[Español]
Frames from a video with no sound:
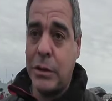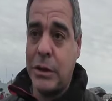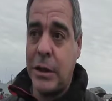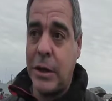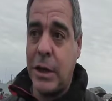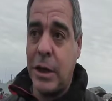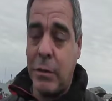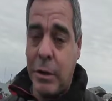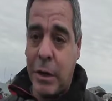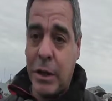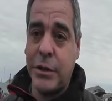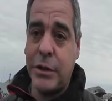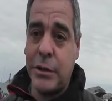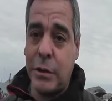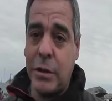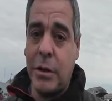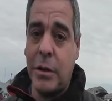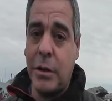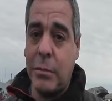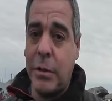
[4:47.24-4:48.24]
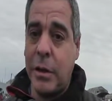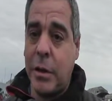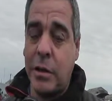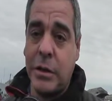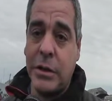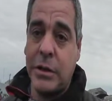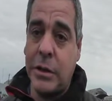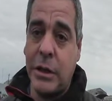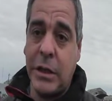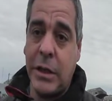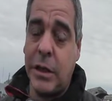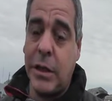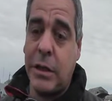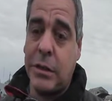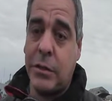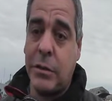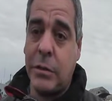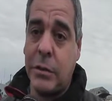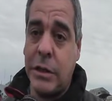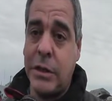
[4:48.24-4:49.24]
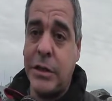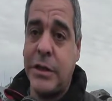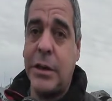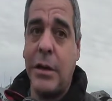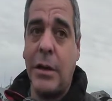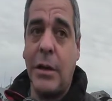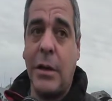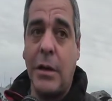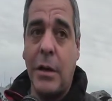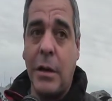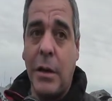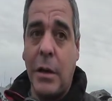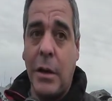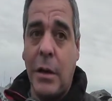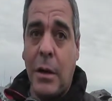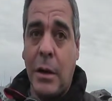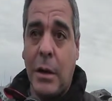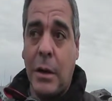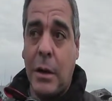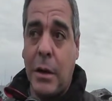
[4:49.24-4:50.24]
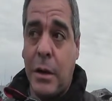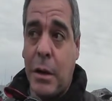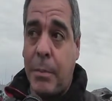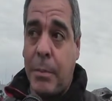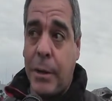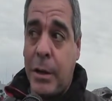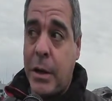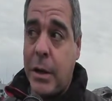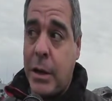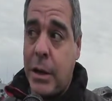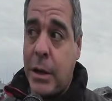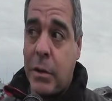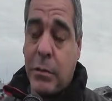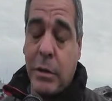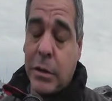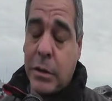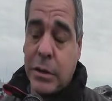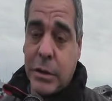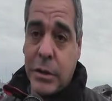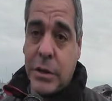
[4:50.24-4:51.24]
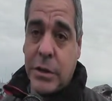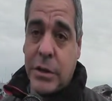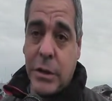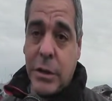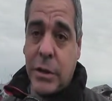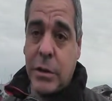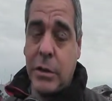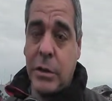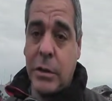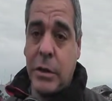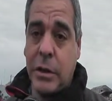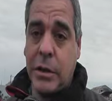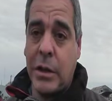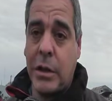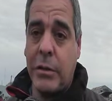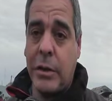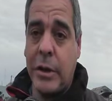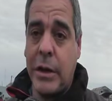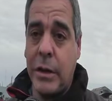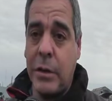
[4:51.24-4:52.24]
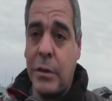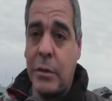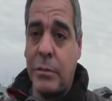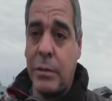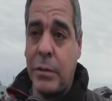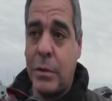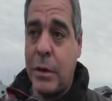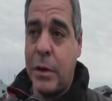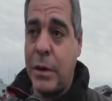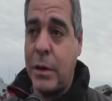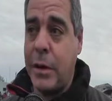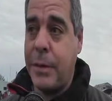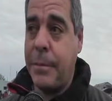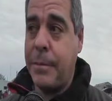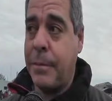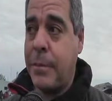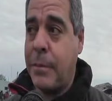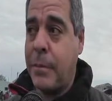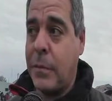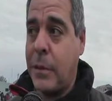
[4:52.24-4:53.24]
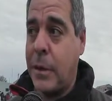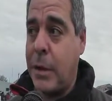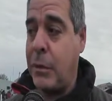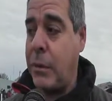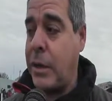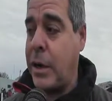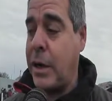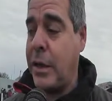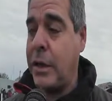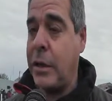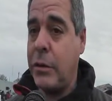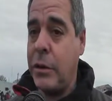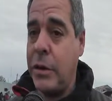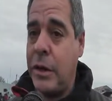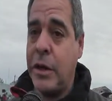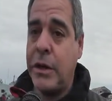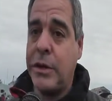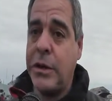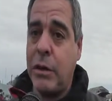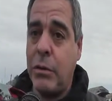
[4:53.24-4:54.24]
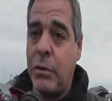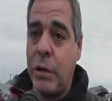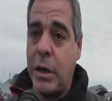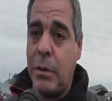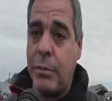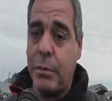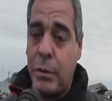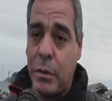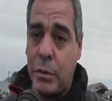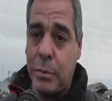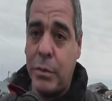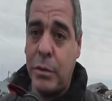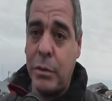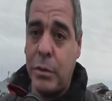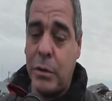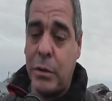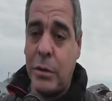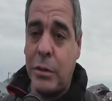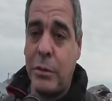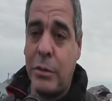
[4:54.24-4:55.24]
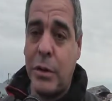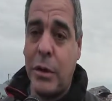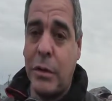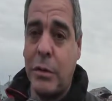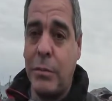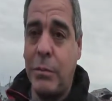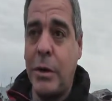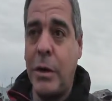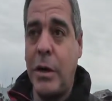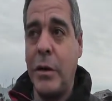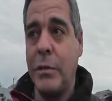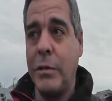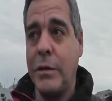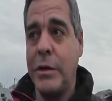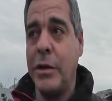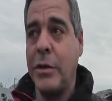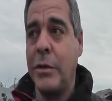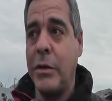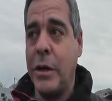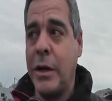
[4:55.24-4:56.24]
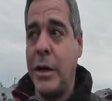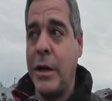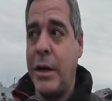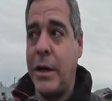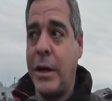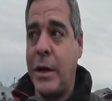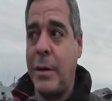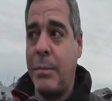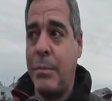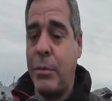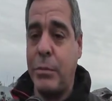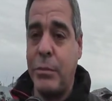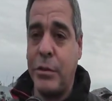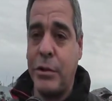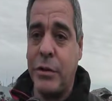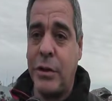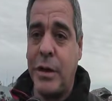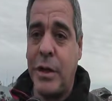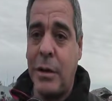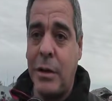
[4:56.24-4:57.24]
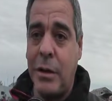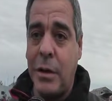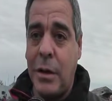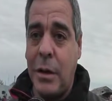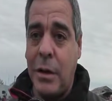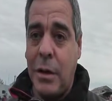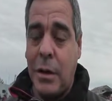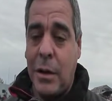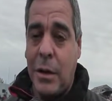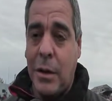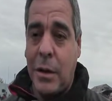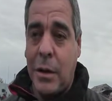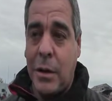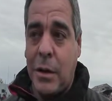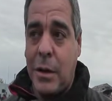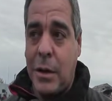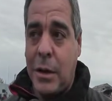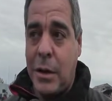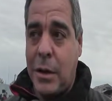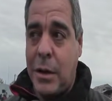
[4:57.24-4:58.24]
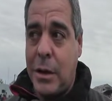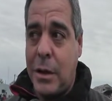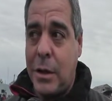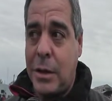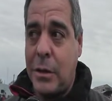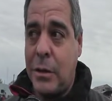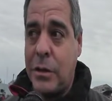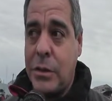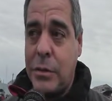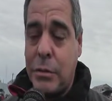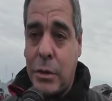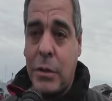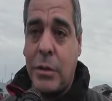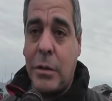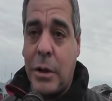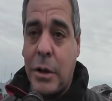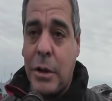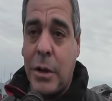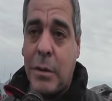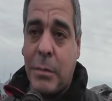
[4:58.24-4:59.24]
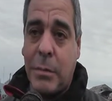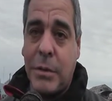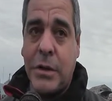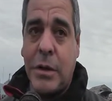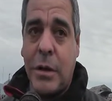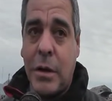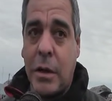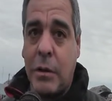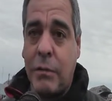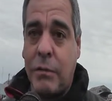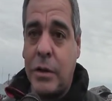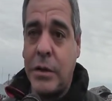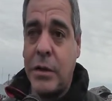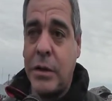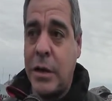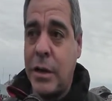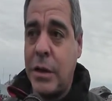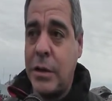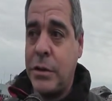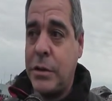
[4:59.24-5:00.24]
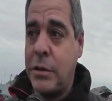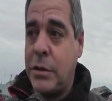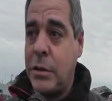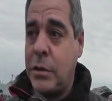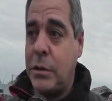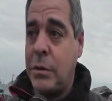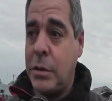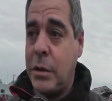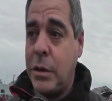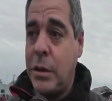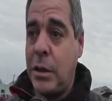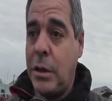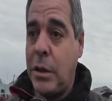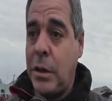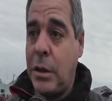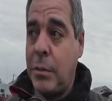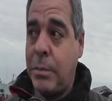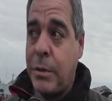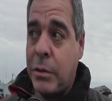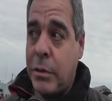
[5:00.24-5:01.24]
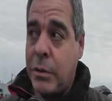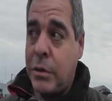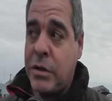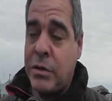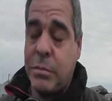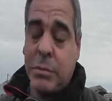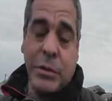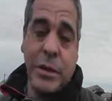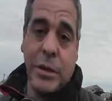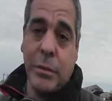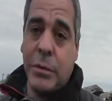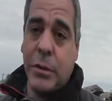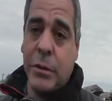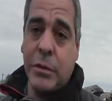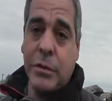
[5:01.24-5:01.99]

sean las vacaciones de invierno, esos, esos 15 días. Y después la idea es, bueno, sí, seguirla trabajando porque mm, es una categoría que ya juega por los puntos, no es como el año pasado que era promocional. Eh, entonces, bueno, hay que empezar a reforzar eso y después, bueno, siempre